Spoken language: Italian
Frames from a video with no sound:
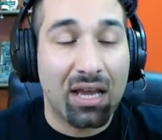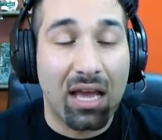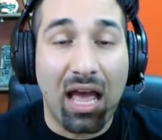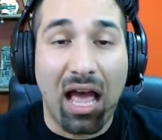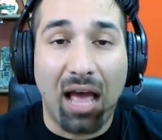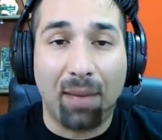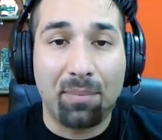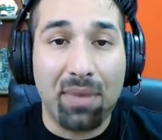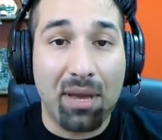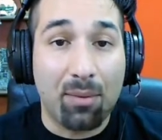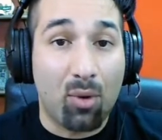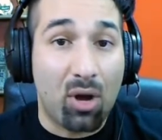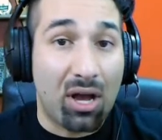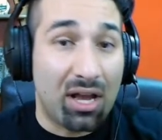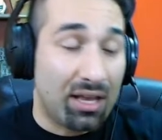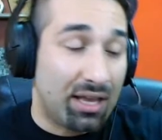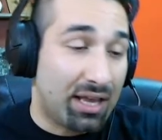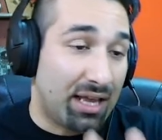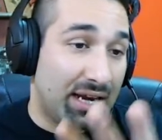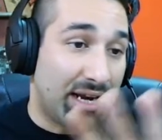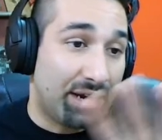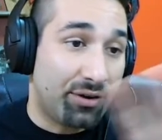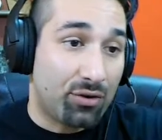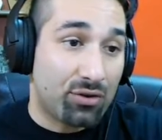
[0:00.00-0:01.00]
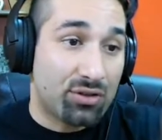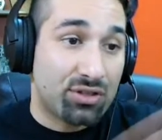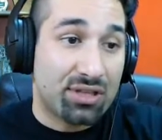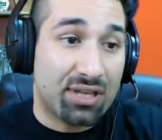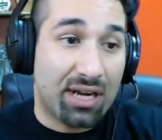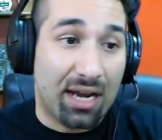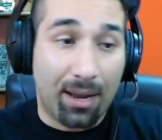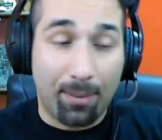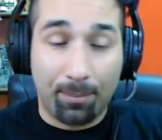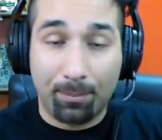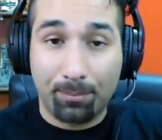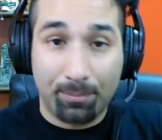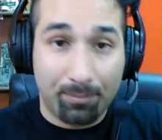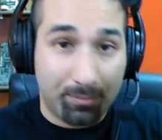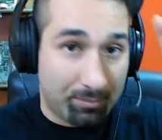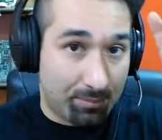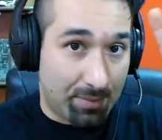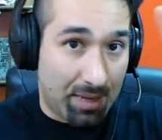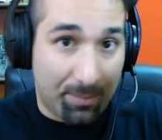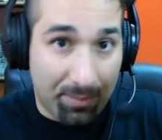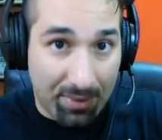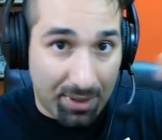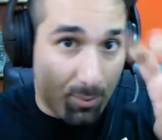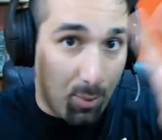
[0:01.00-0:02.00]
Abbiamo anche la nostra
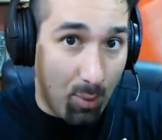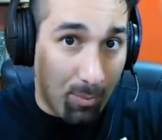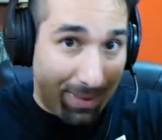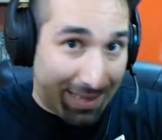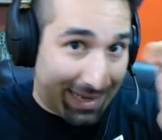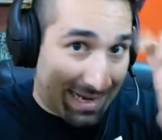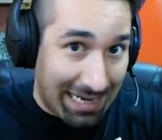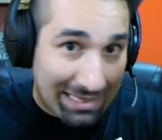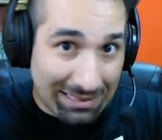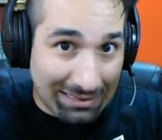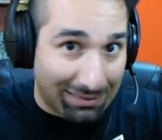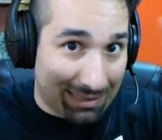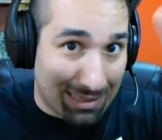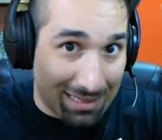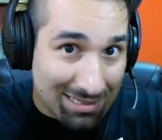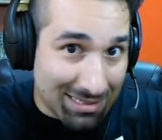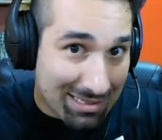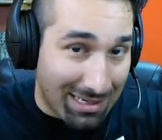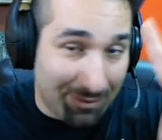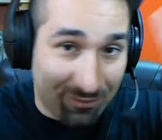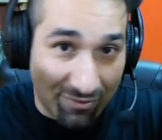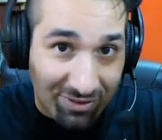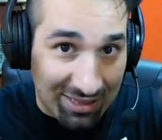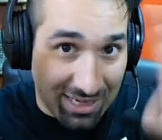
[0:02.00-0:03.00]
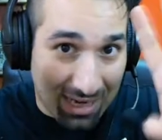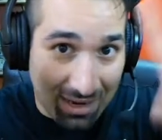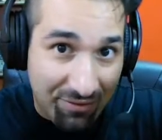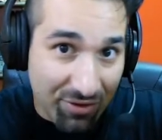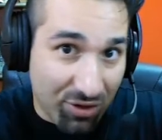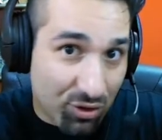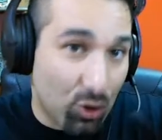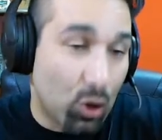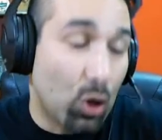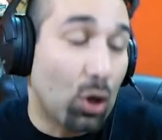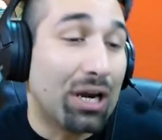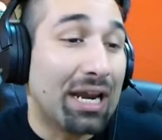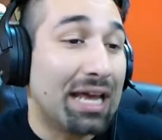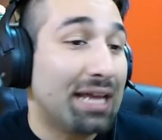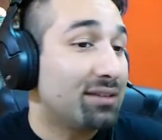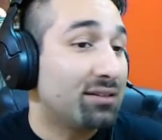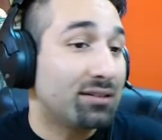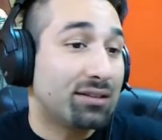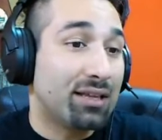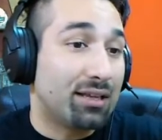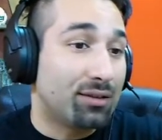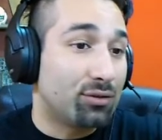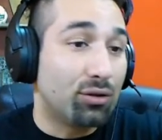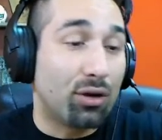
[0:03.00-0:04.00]
apriamo parentesi tra
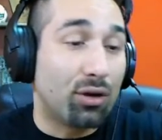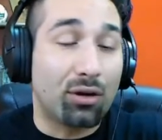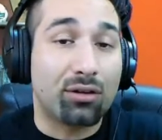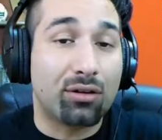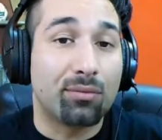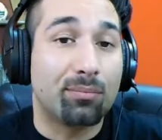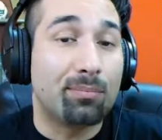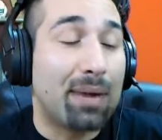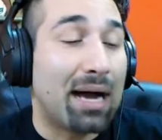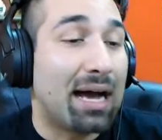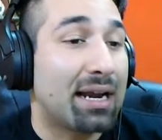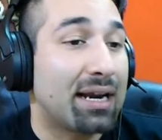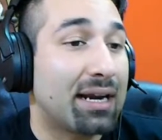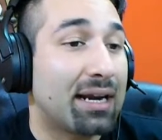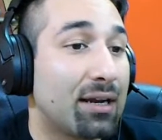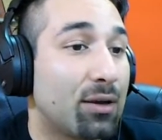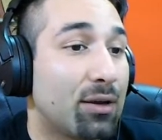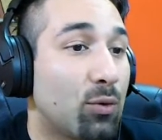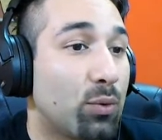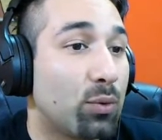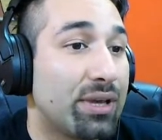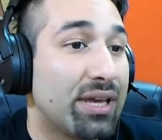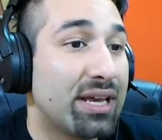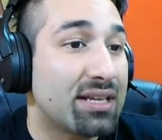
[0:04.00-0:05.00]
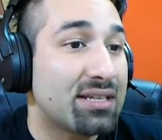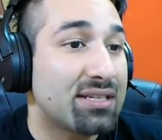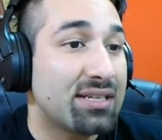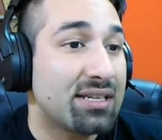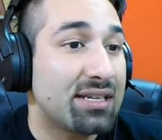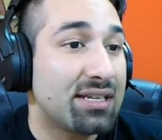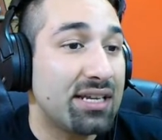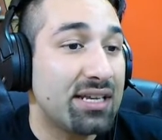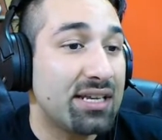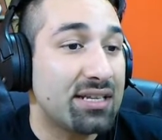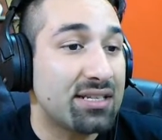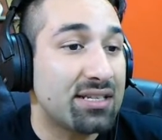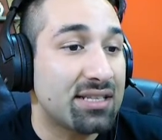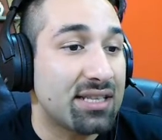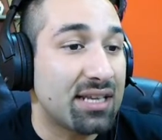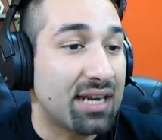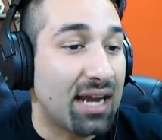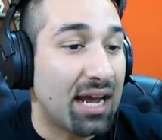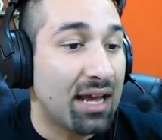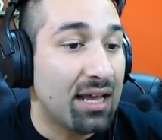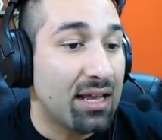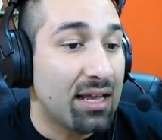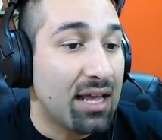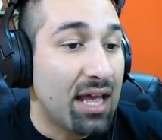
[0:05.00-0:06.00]
virgolette doc bar qui a
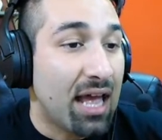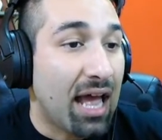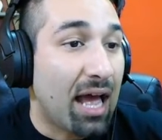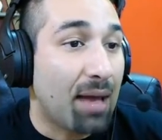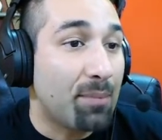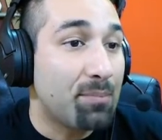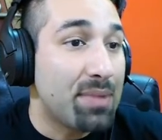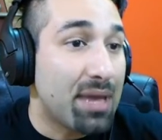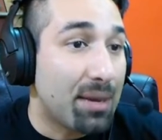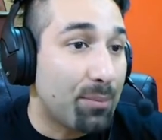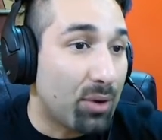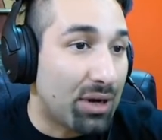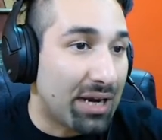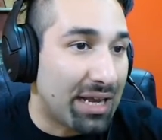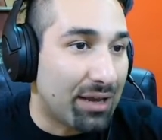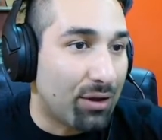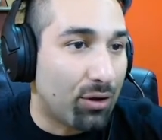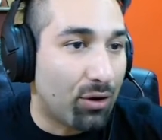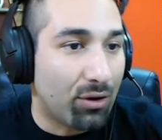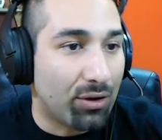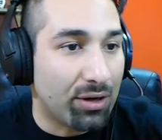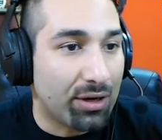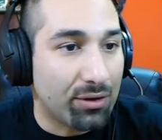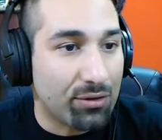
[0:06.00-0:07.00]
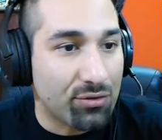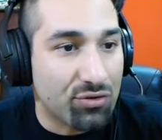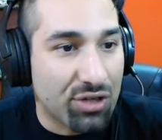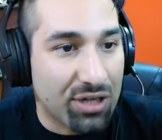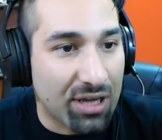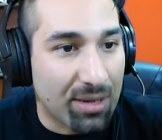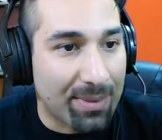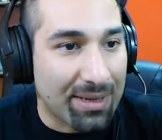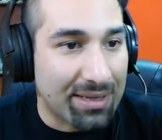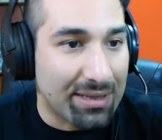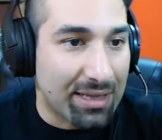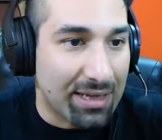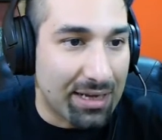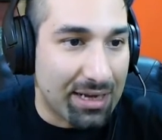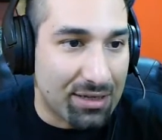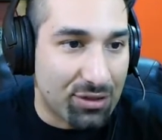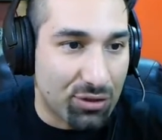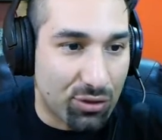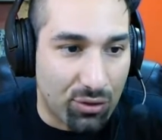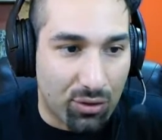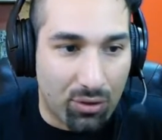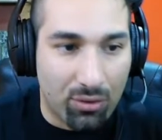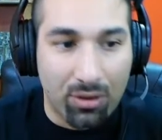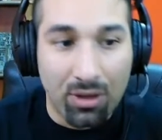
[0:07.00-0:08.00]
sinistra abbiamo le icone logicamente che
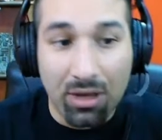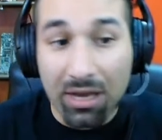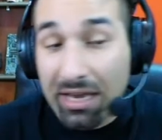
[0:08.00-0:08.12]
sono,